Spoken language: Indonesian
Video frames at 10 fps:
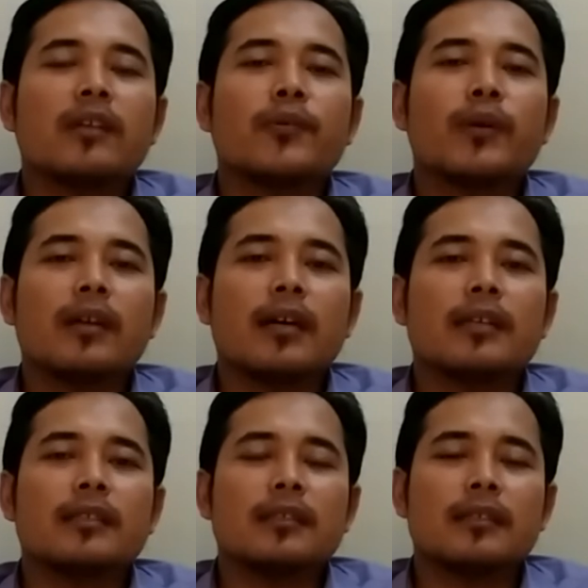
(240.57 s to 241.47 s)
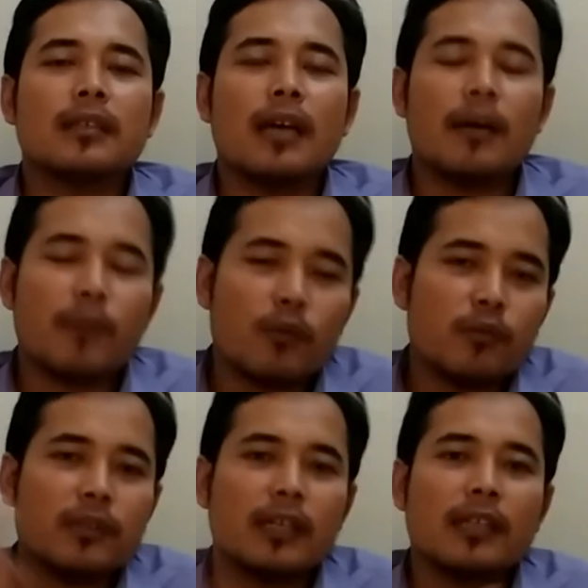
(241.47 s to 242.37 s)
yang kuat guys apapun
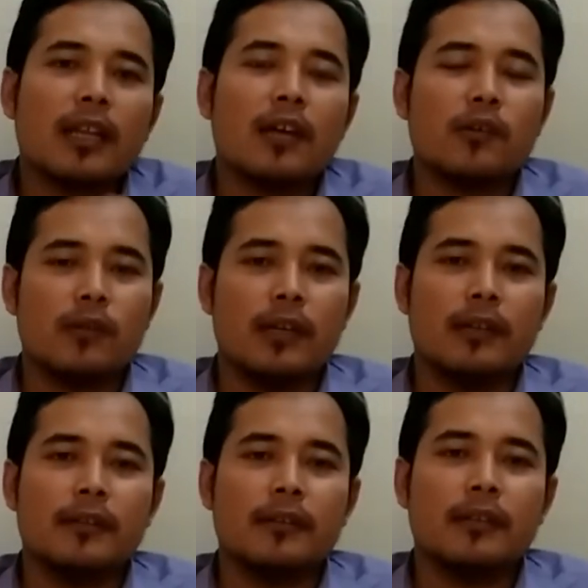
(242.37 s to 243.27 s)
bisa kita lakukan